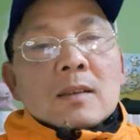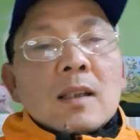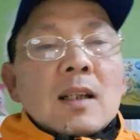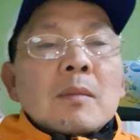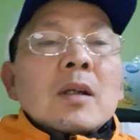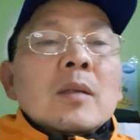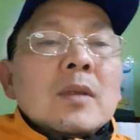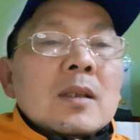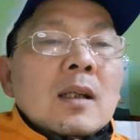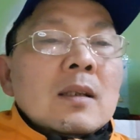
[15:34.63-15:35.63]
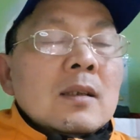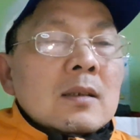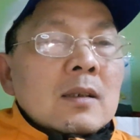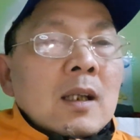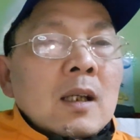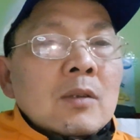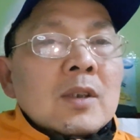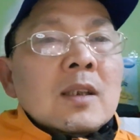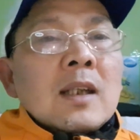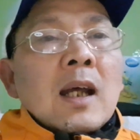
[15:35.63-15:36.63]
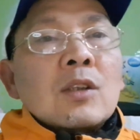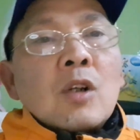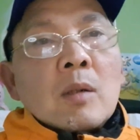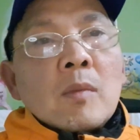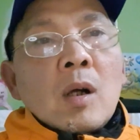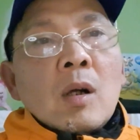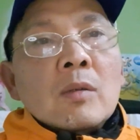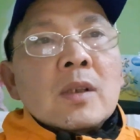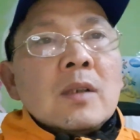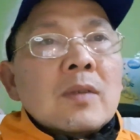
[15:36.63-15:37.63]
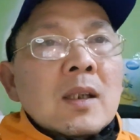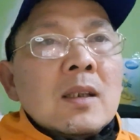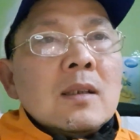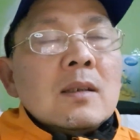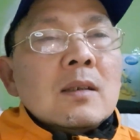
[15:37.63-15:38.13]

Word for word: tất cả bảo hiểm y tế ở Đức đều chi trả toàn bộ chi phí